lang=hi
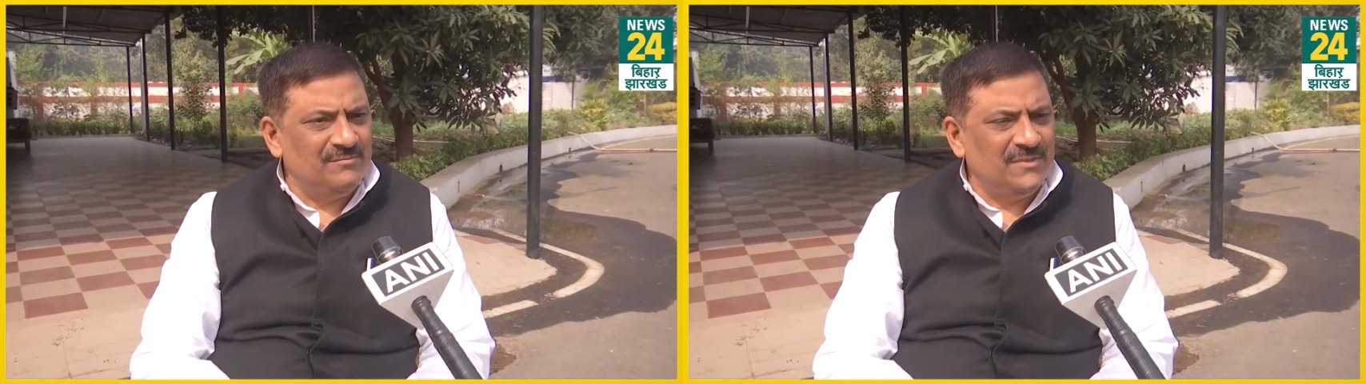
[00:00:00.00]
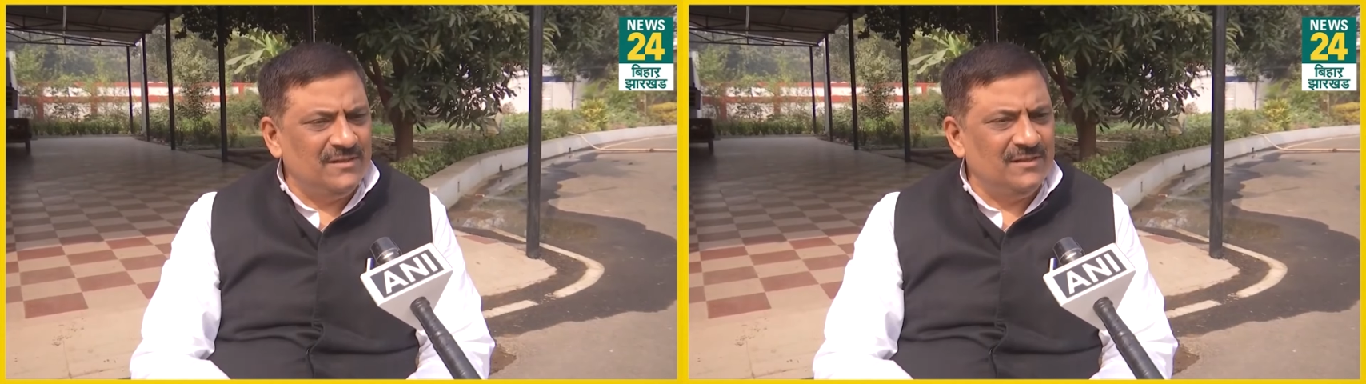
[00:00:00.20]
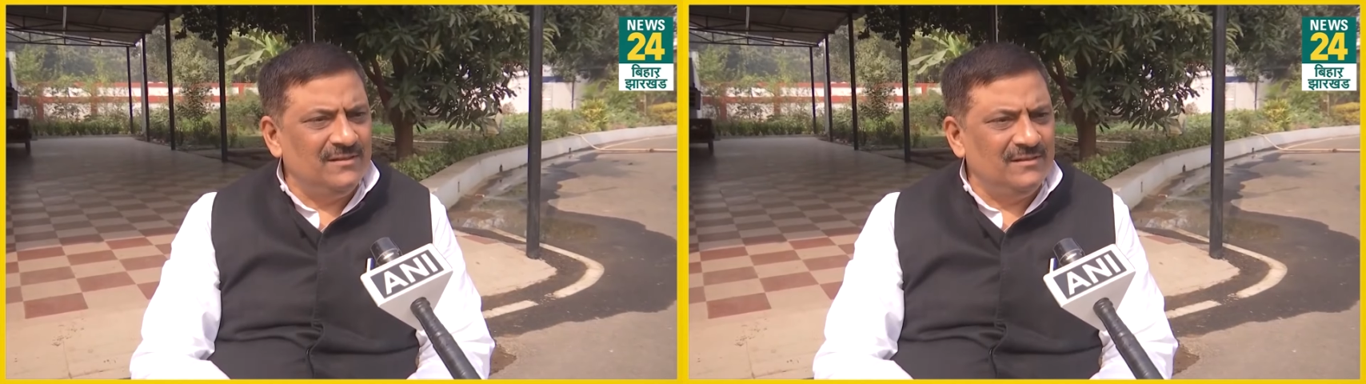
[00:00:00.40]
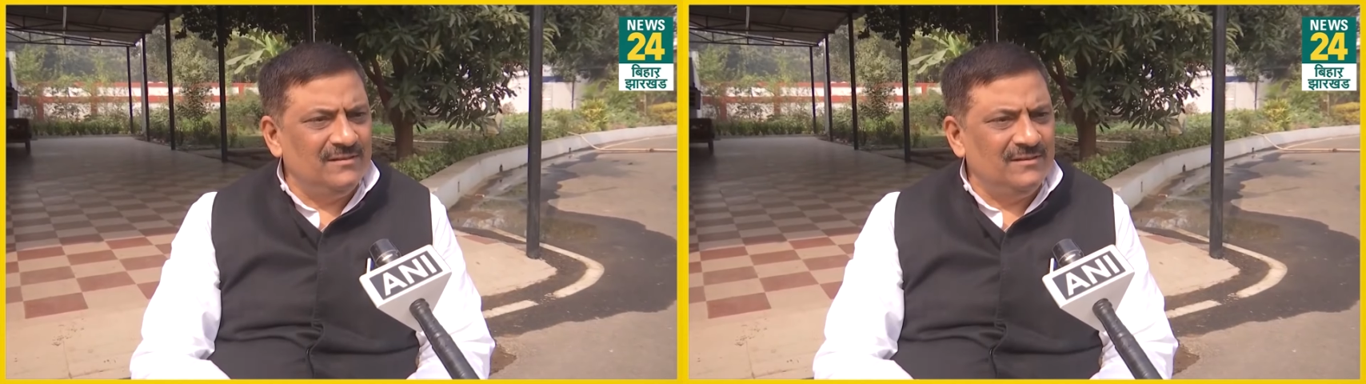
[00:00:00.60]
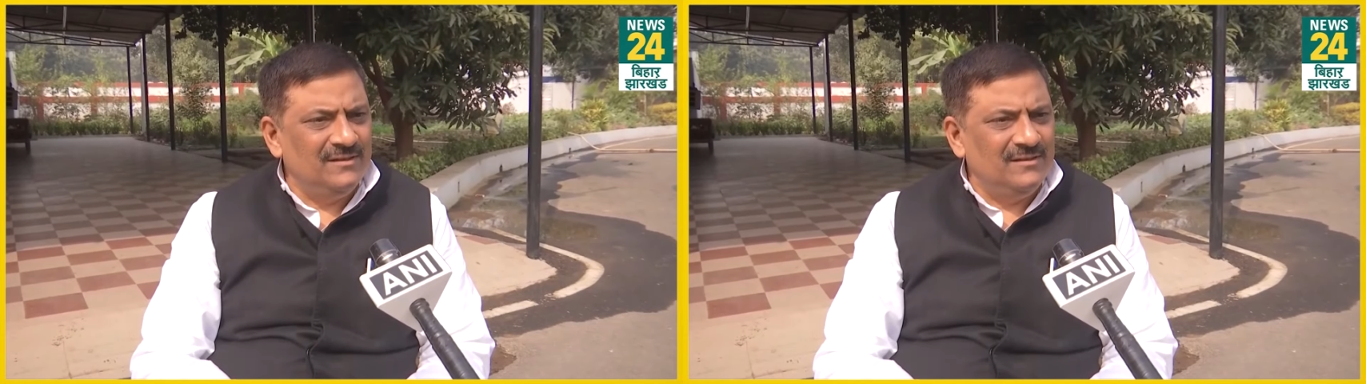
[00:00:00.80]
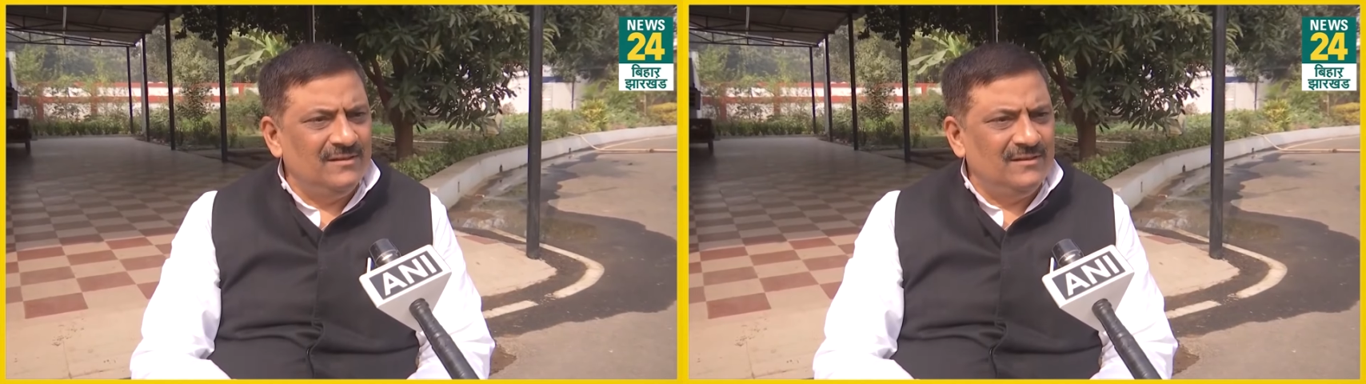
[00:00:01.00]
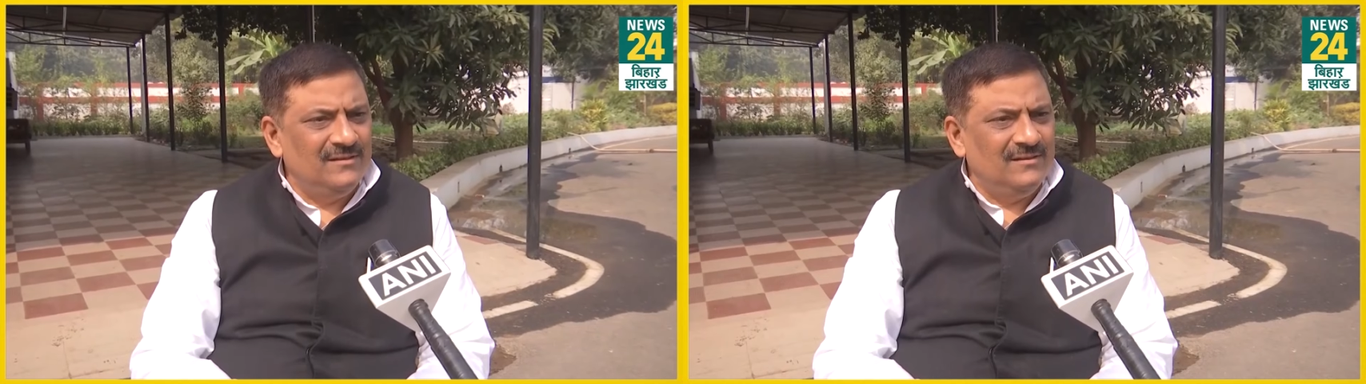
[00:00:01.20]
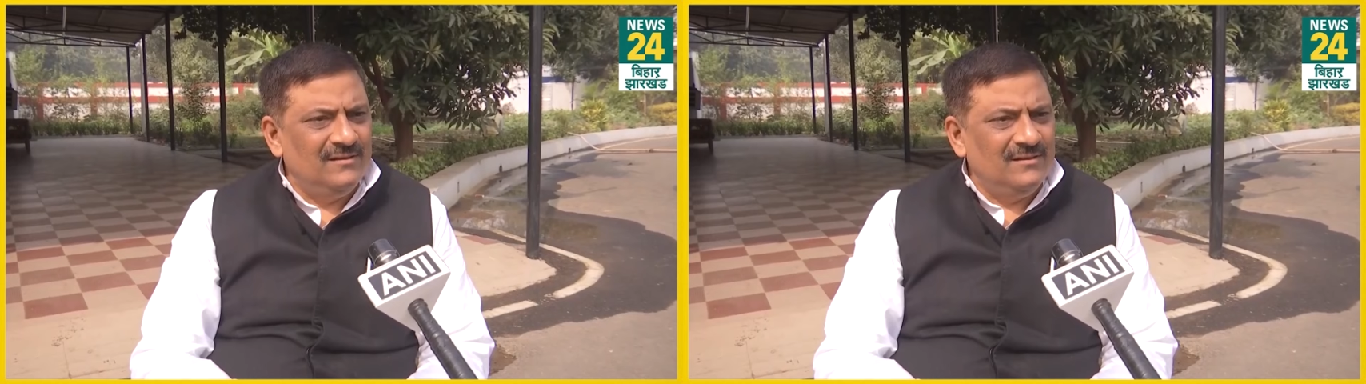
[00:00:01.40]
जब मंडल
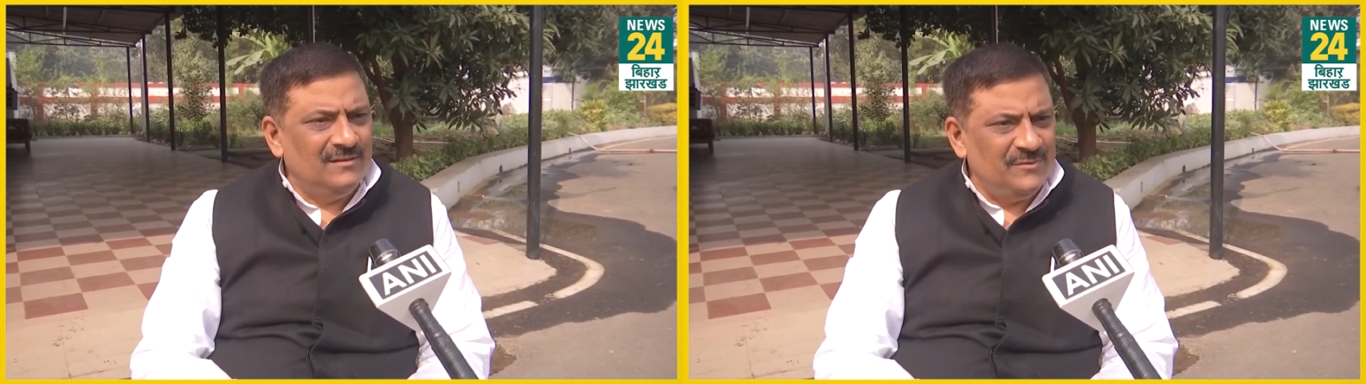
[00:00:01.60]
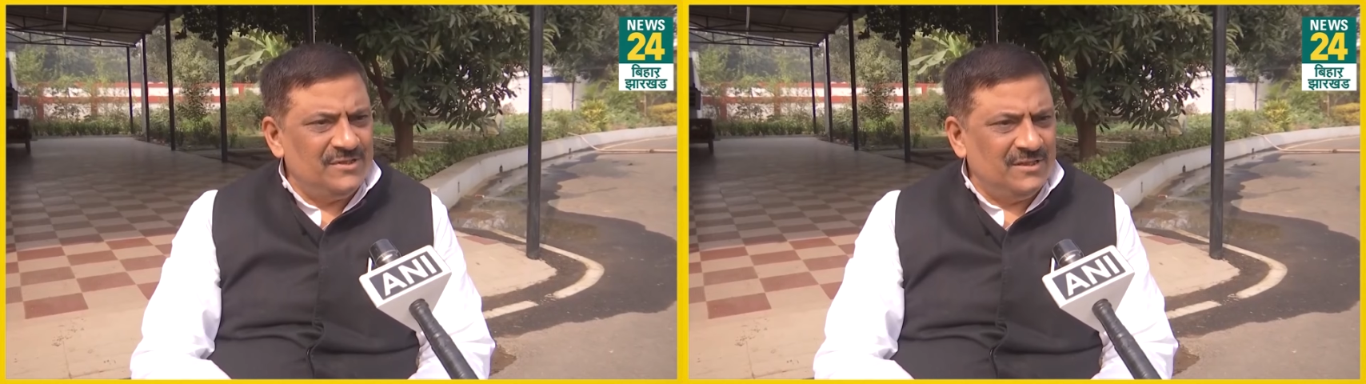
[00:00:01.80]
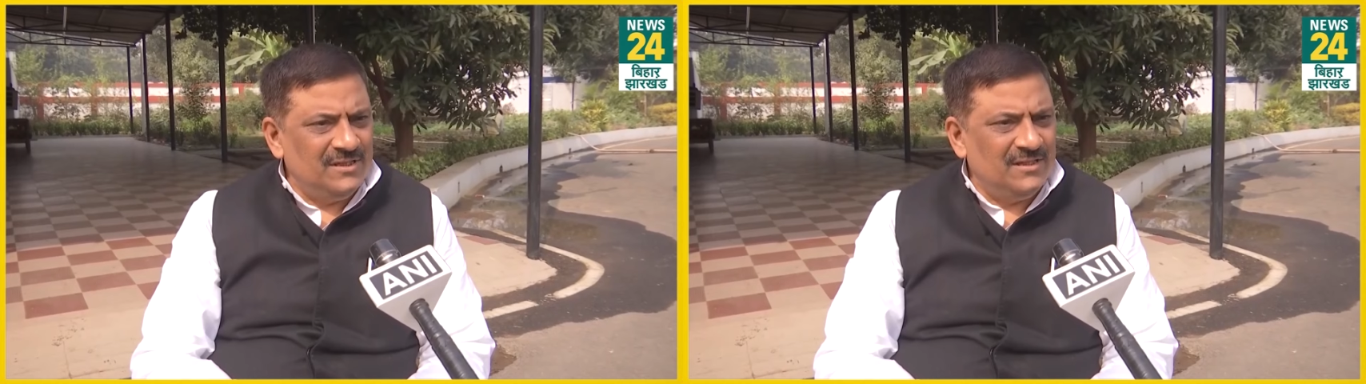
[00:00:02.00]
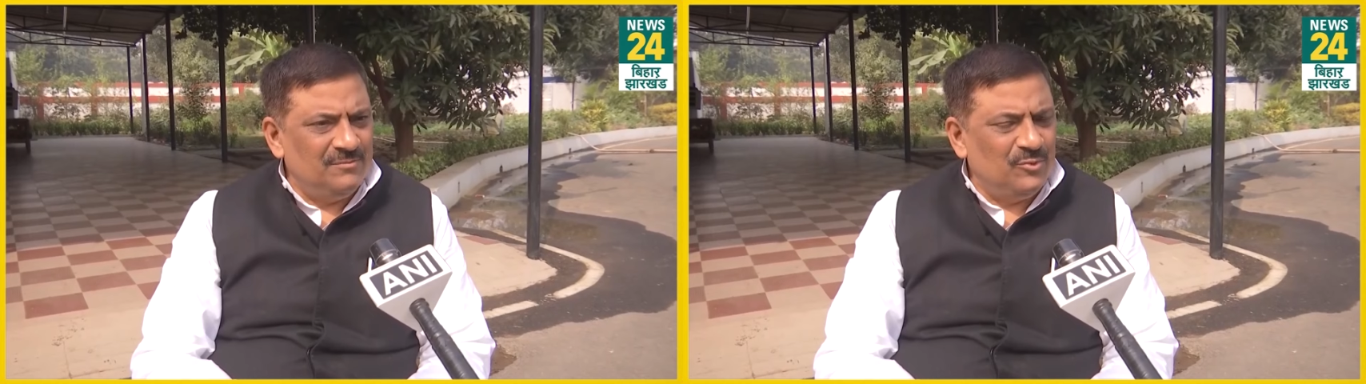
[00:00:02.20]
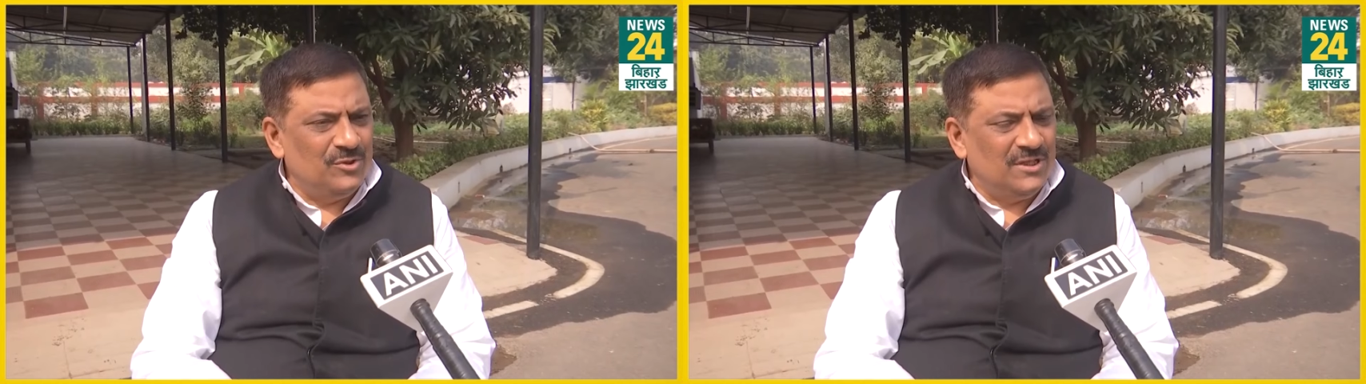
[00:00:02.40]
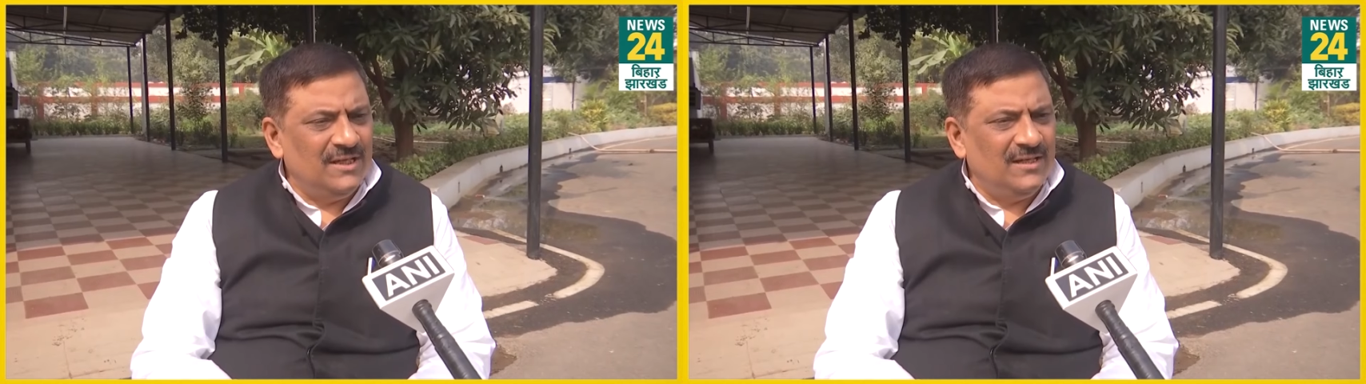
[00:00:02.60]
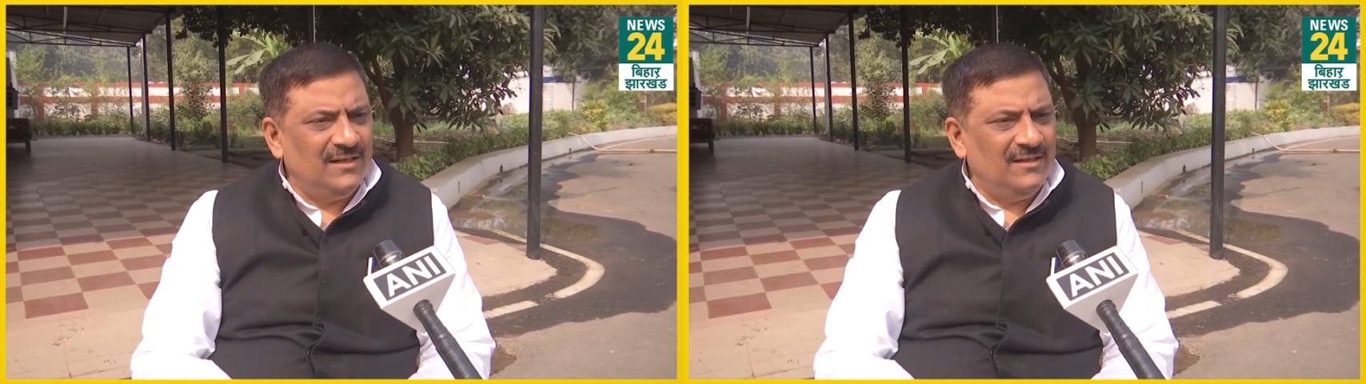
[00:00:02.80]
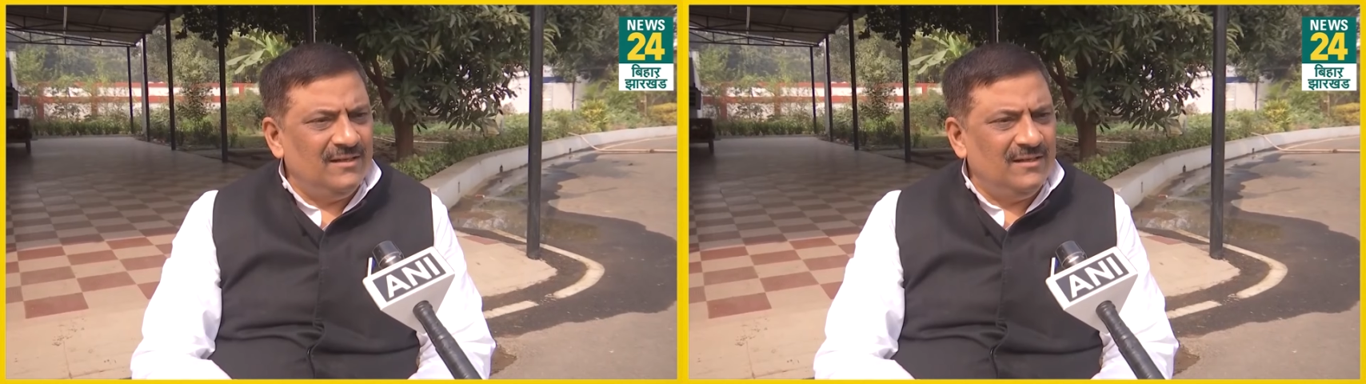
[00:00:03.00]
कमीशन का रिपोर्ट आया